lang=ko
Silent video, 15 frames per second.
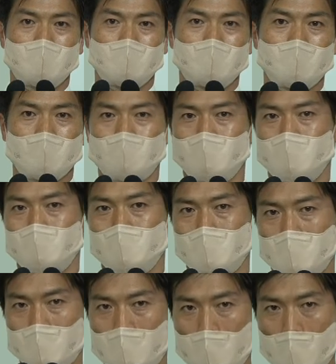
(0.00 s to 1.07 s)
여러분,
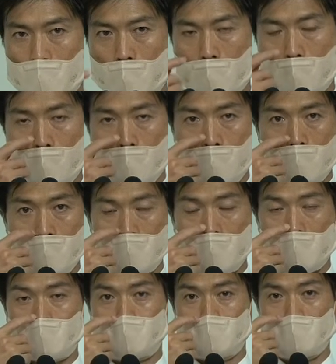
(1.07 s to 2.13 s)

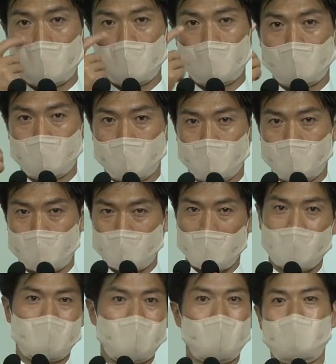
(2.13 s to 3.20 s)
나중에 여러분
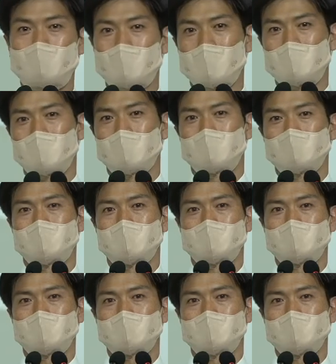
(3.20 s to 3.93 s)
다 천국 간다고.